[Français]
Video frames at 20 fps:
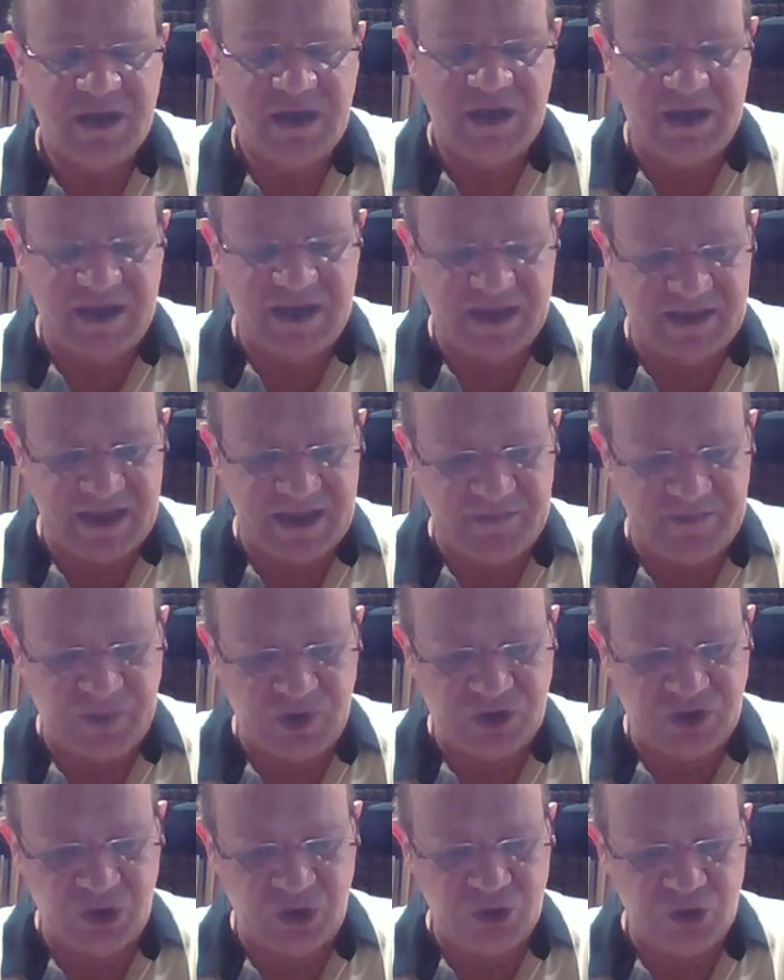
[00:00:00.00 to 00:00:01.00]
et qui est
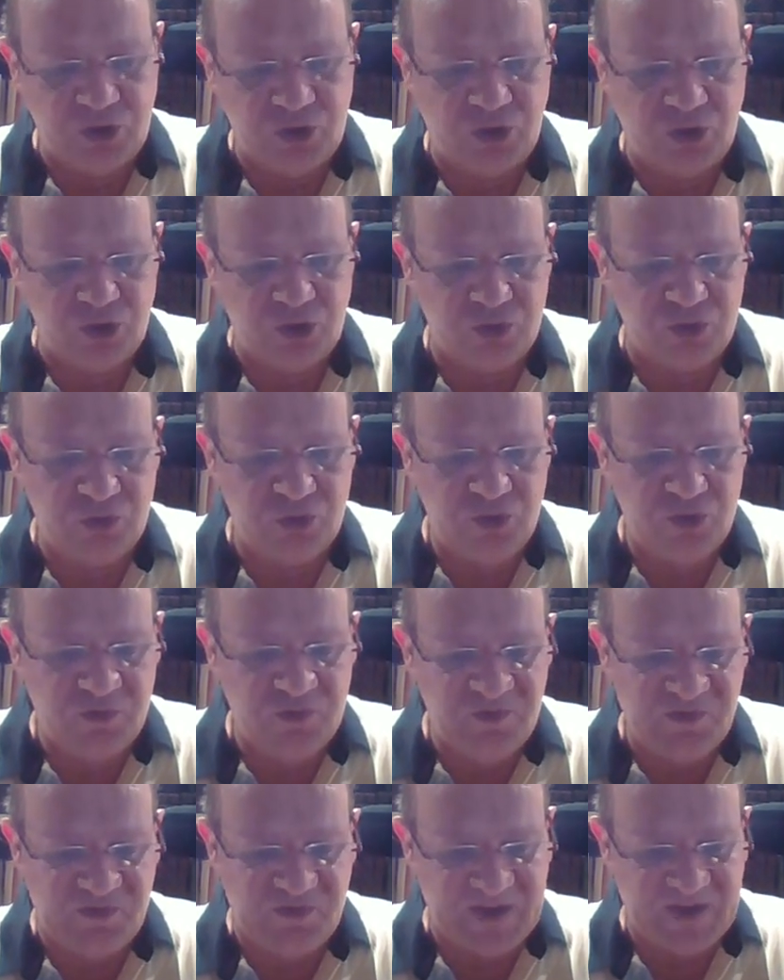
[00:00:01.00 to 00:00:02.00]
importante,
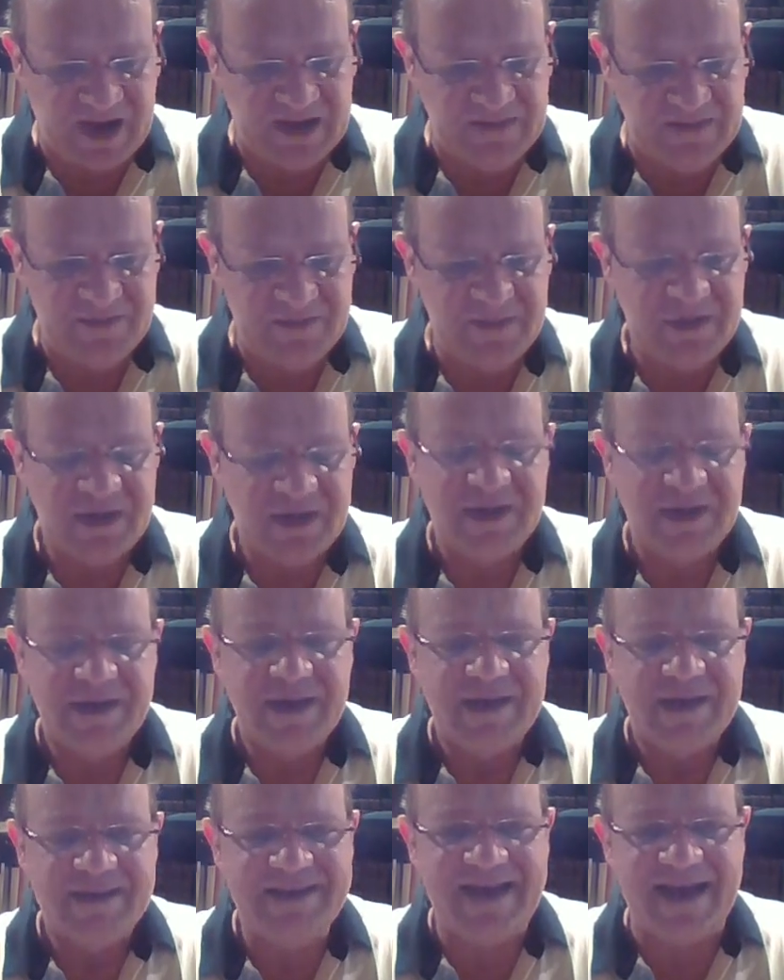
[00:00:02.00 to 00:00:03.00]
qu'une femme,
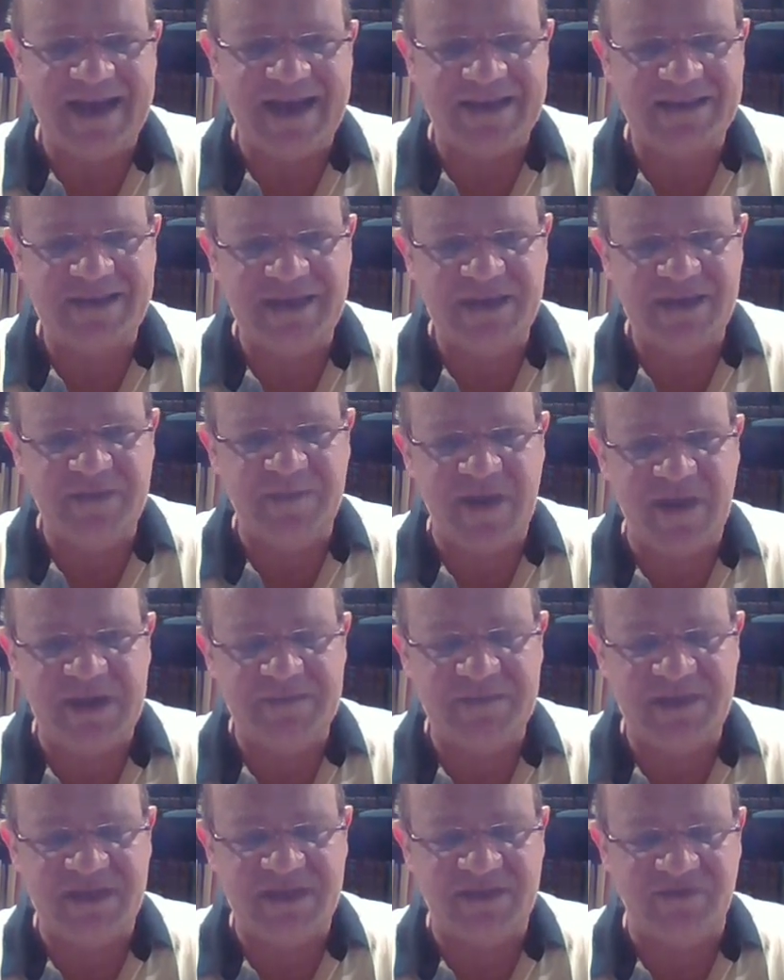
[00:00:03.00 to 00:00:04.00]
na'asid bar
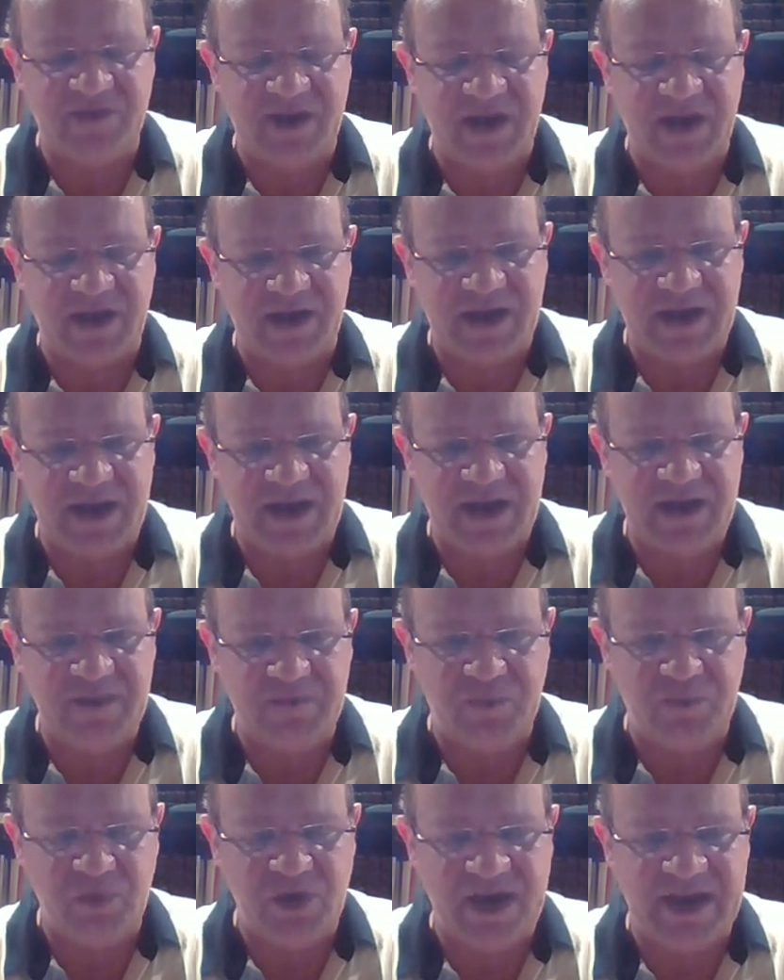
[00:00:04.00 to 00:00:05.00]
mitzvah, elle
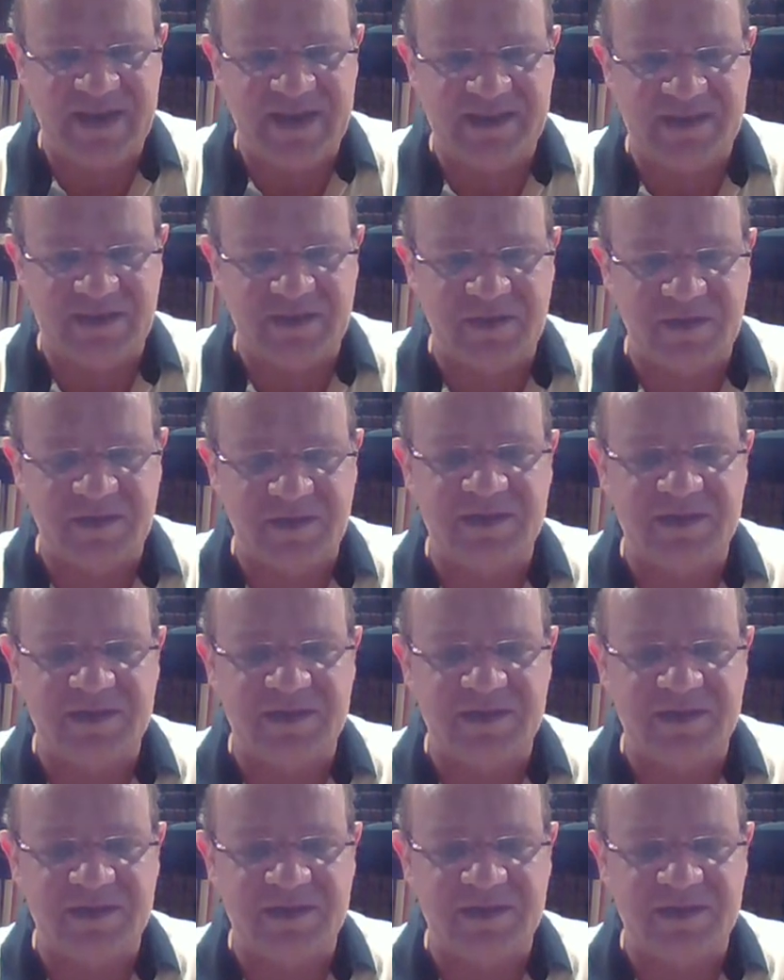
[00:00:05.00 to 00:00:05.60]
peut être...